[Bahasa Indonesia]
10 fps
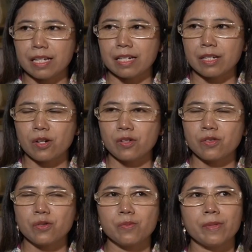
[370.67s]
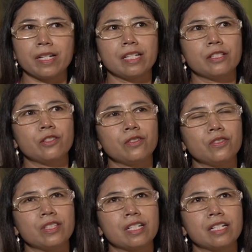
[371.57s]
Dari konsumen
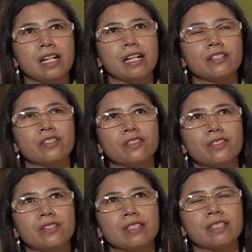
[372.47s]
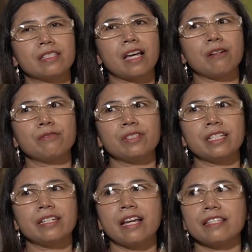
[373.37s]
itu tergantung tahu
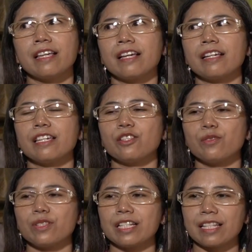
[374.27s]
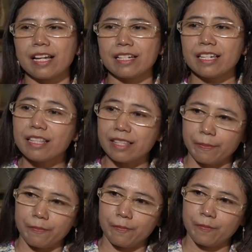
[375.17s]
tidaknya itu tentang
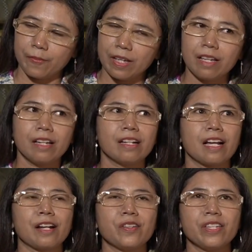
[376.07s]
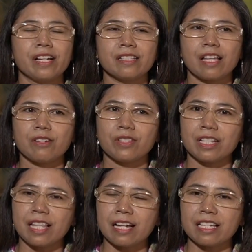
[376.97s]
intip. Kalau yang tahu
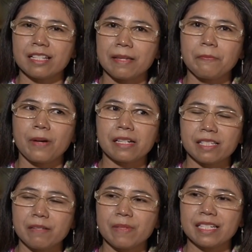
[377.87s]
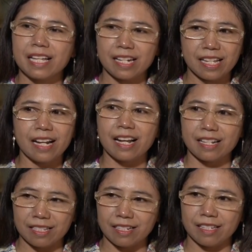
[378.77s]
tentang intip pasti mencari yang
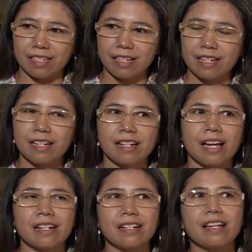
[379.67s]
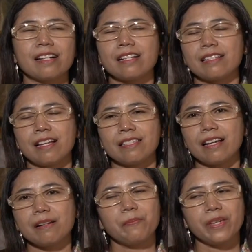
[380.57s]
asli karena
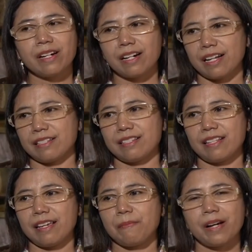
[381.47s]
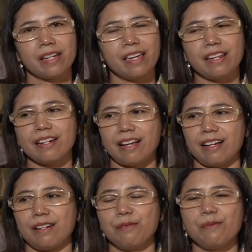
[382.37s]
rasanya lebih khas, emang
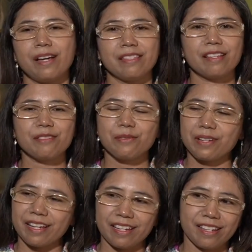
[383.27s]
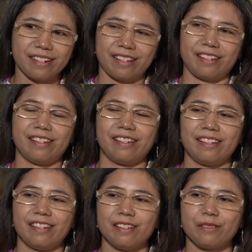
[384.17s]
enak, gulanya juga enak.
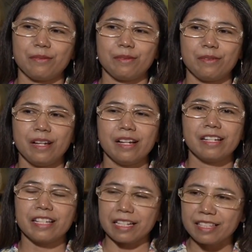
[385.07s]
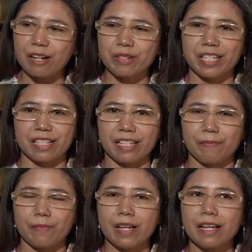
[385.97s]
Itu yang tahu Intip.